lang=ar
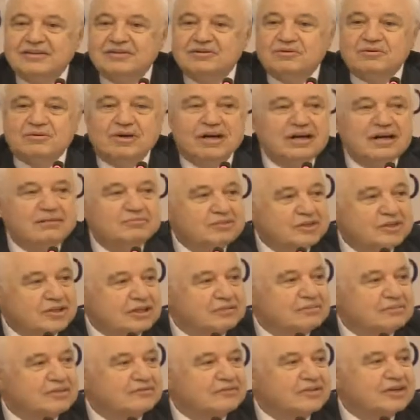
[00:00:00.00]

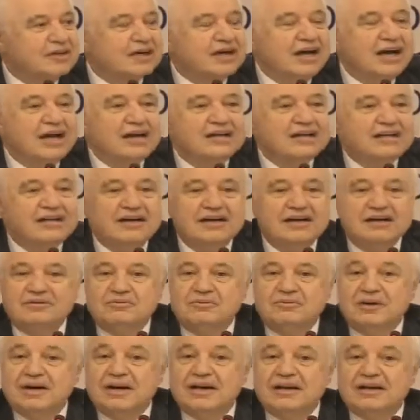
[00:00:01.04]
ومقيمة في القاهرة
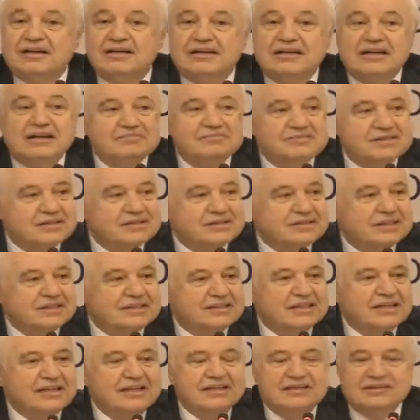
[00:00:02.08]
ولم
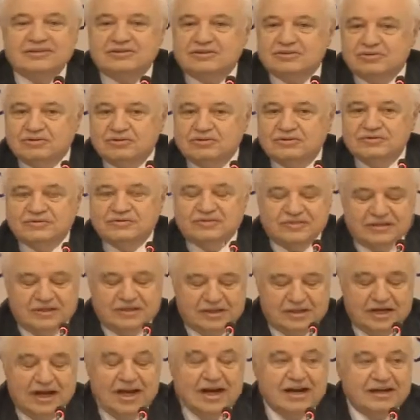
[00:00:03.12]
تستطع لظروف
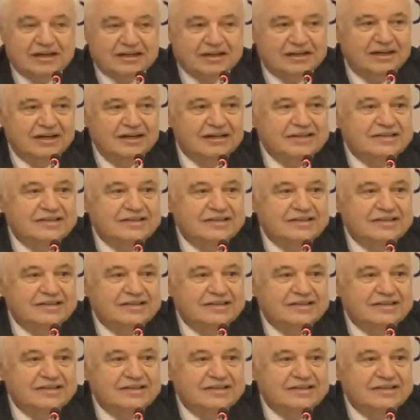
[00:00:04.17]
قاهرة